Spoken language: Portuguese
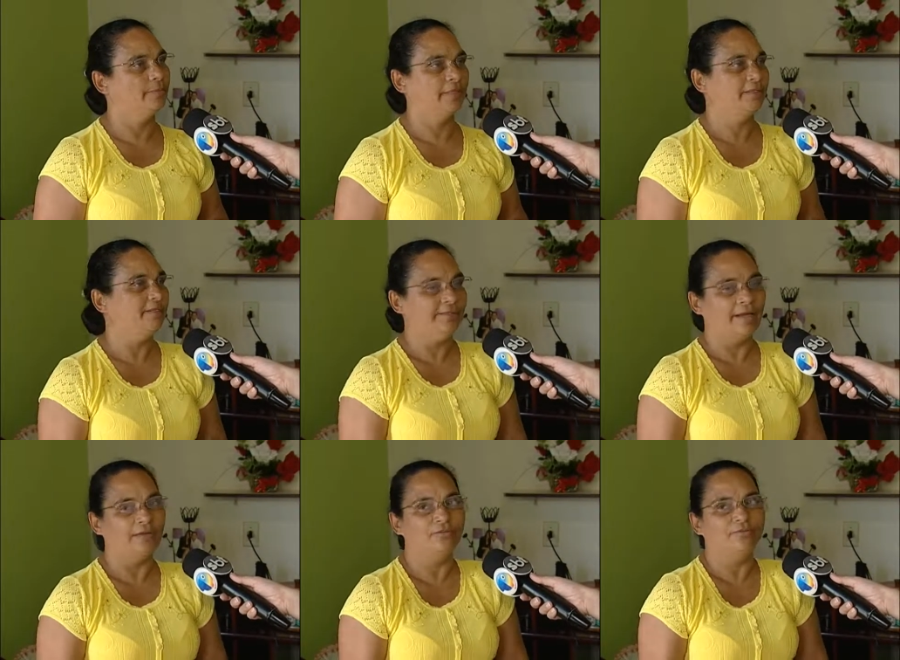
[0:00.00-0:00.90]
para
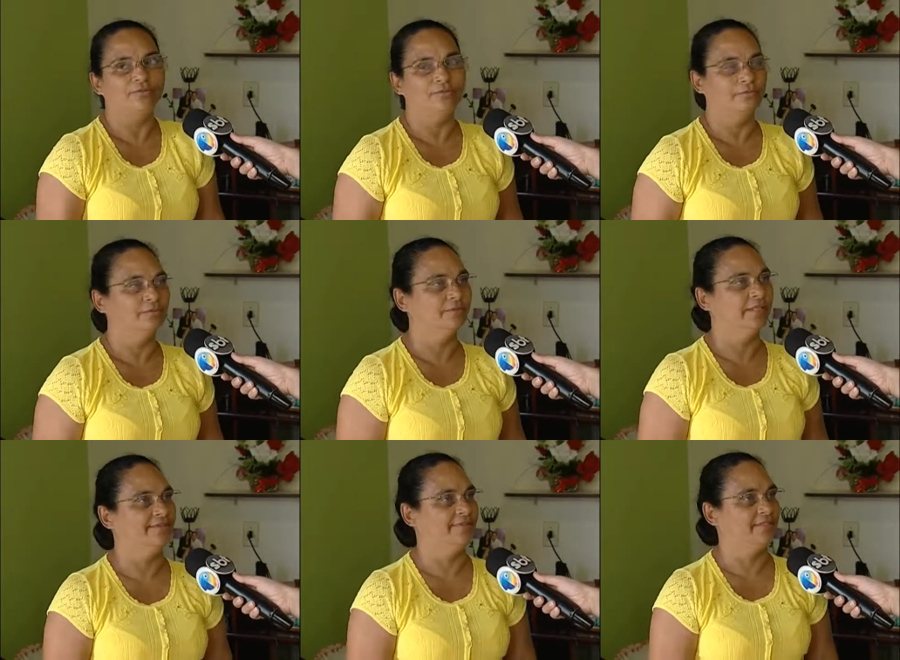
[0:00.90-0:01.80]
tentar que não, não
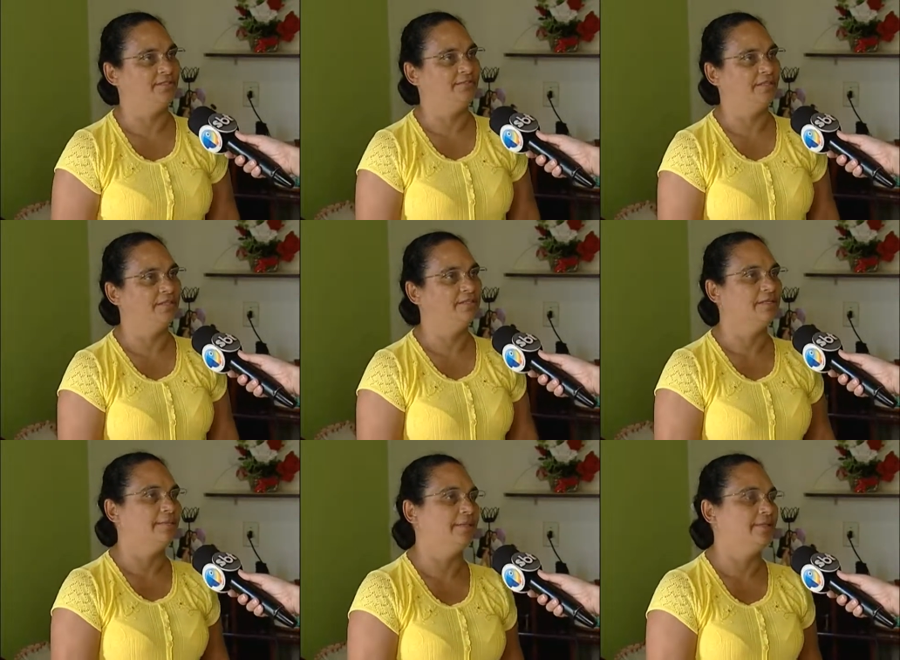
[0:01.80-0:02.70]
ia fazer
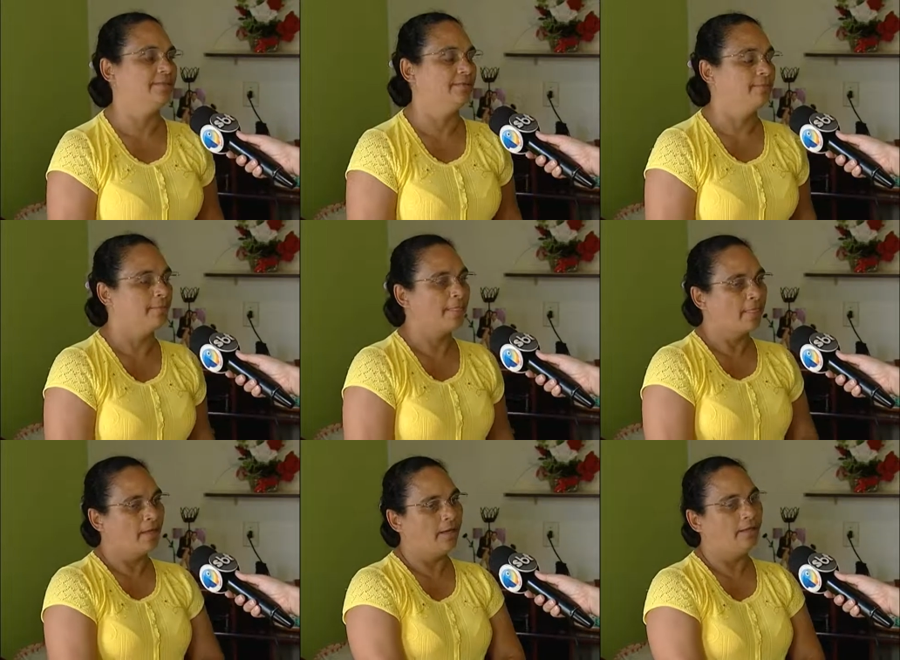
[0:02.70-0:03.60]
diferença mais.
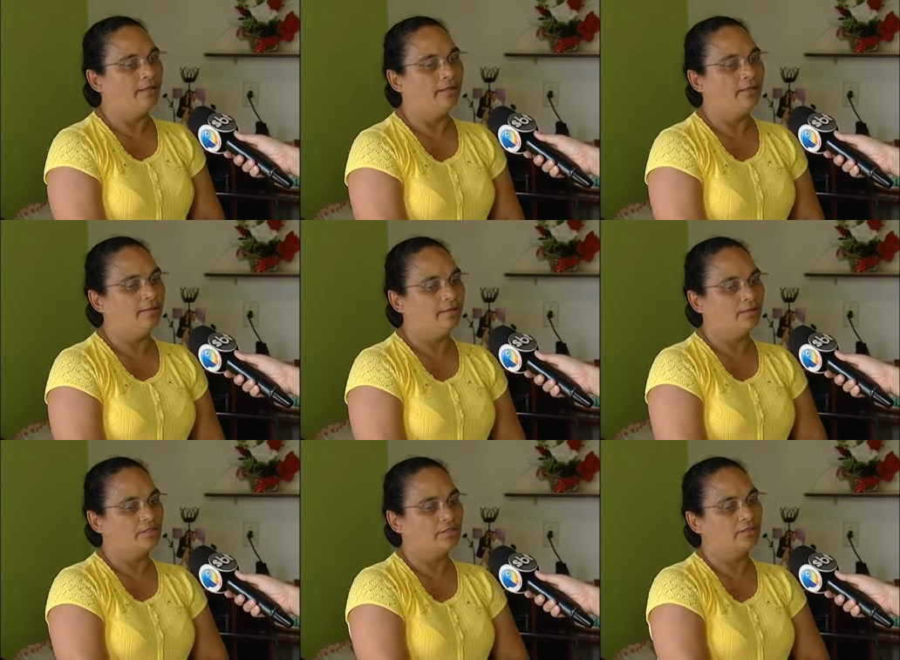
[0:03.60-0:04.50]
Aí
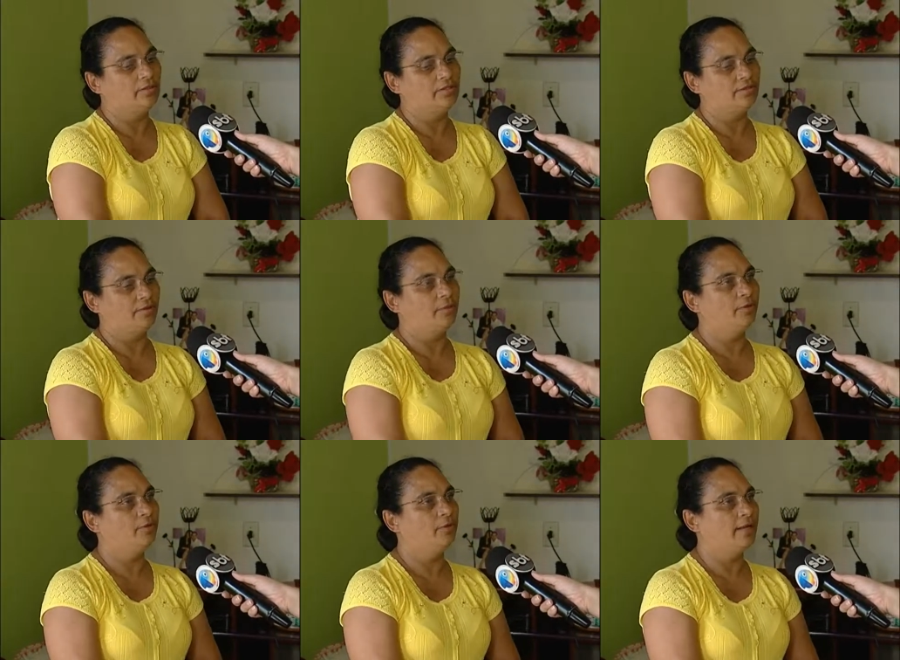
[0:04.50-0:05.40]
nós
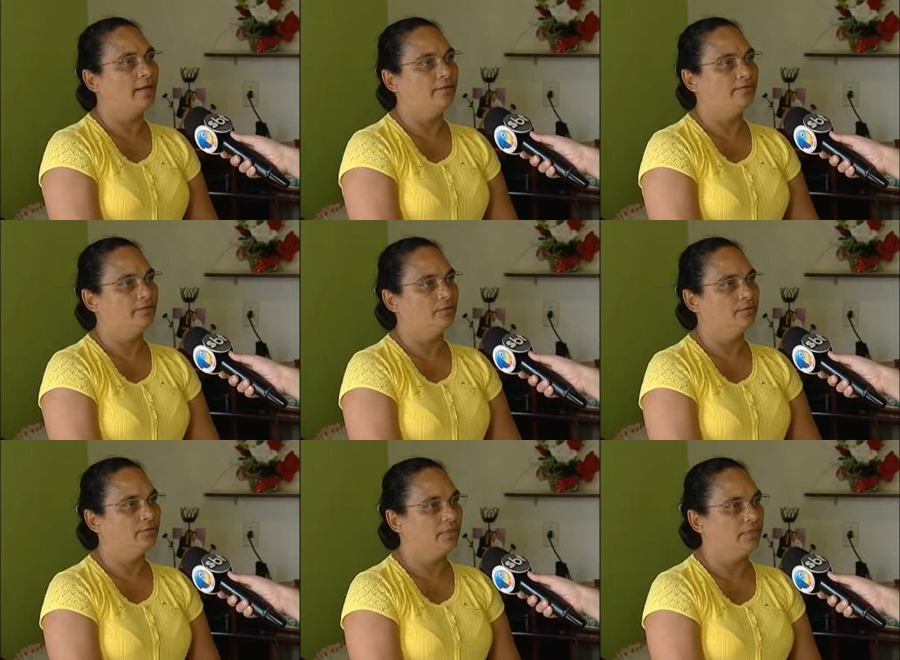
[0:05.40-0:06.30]
resolvemos colocar no final
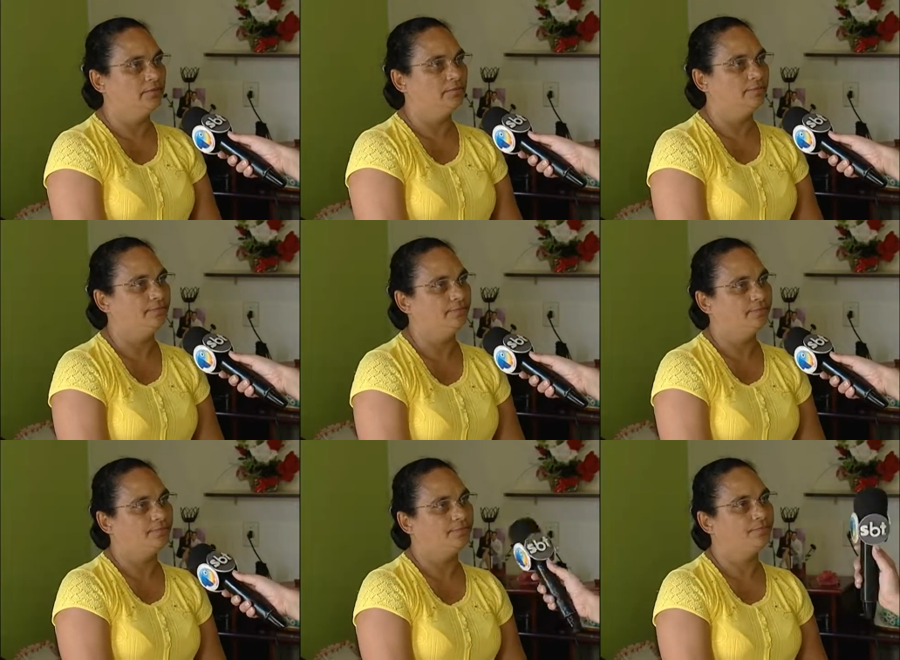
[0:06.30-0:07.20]
do ano.
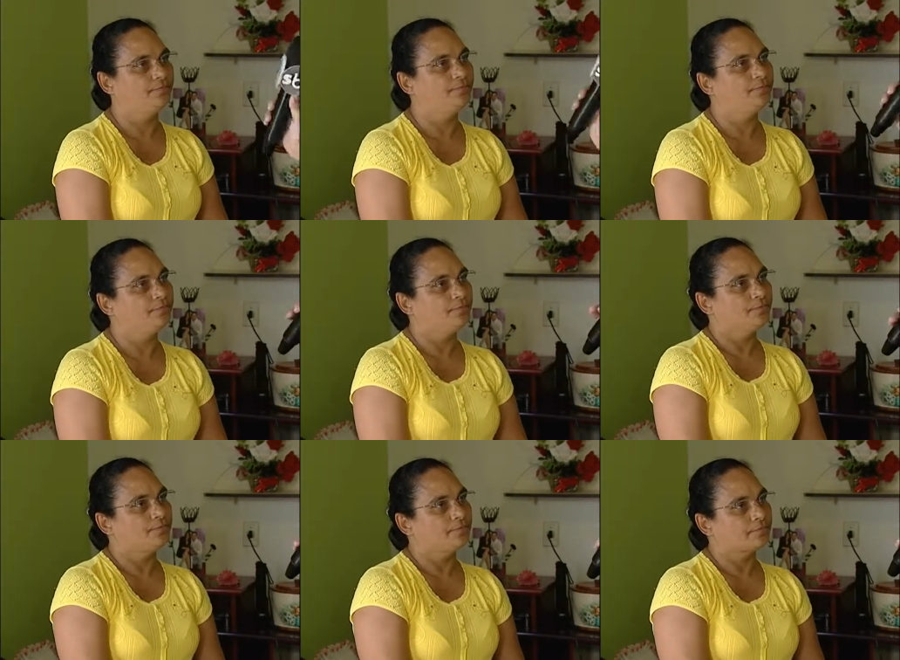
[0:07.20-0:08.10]
E aí, como é
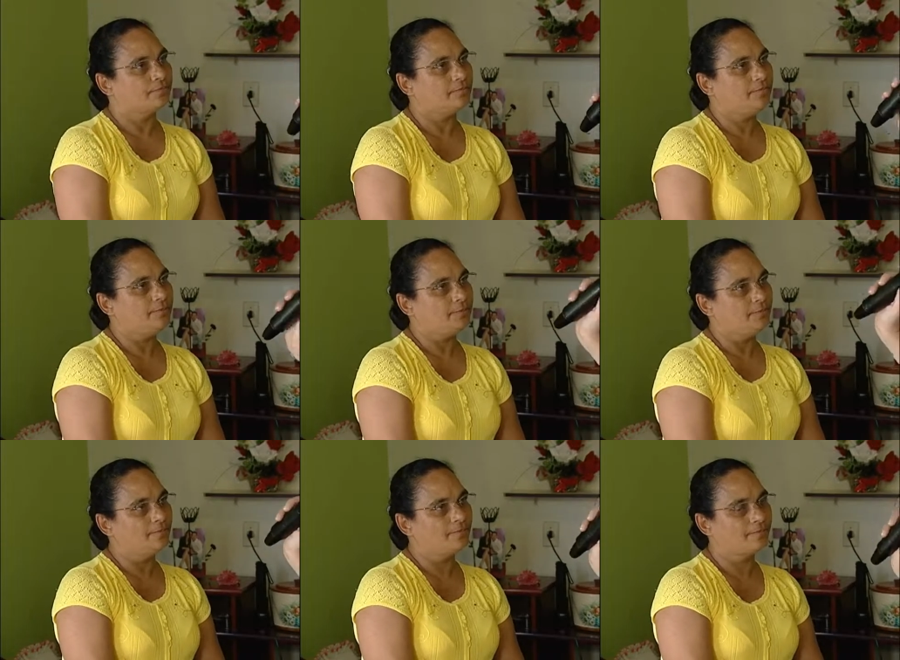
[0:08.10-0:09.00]
que tem sido essa
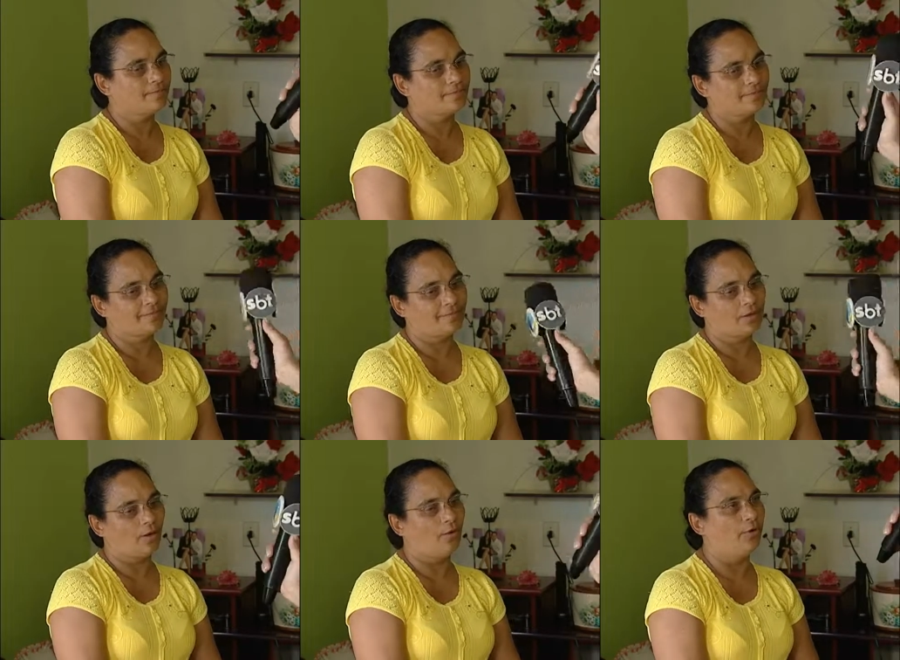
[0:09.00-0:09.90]
experiência?
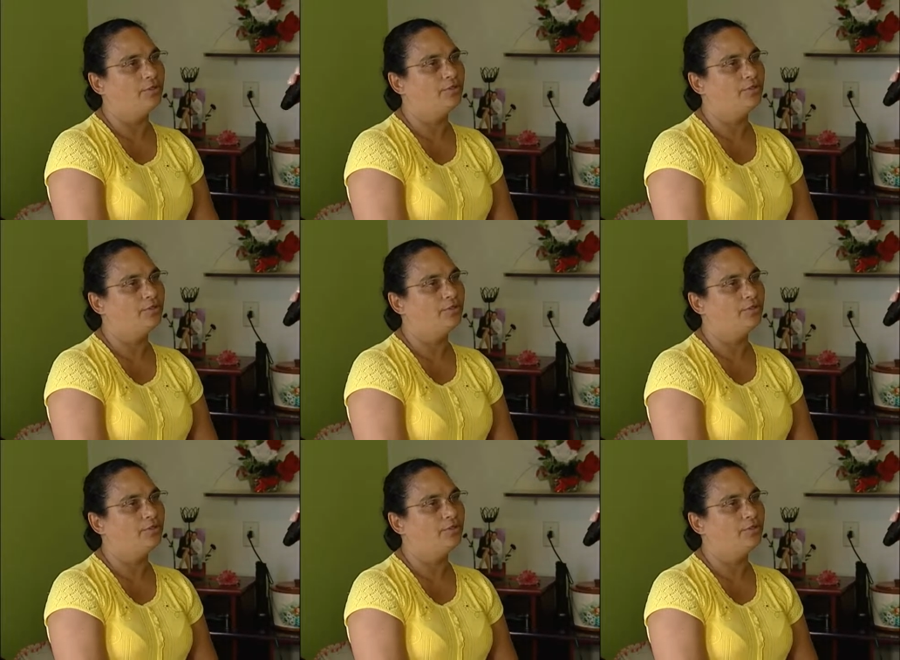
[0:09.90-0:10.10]
É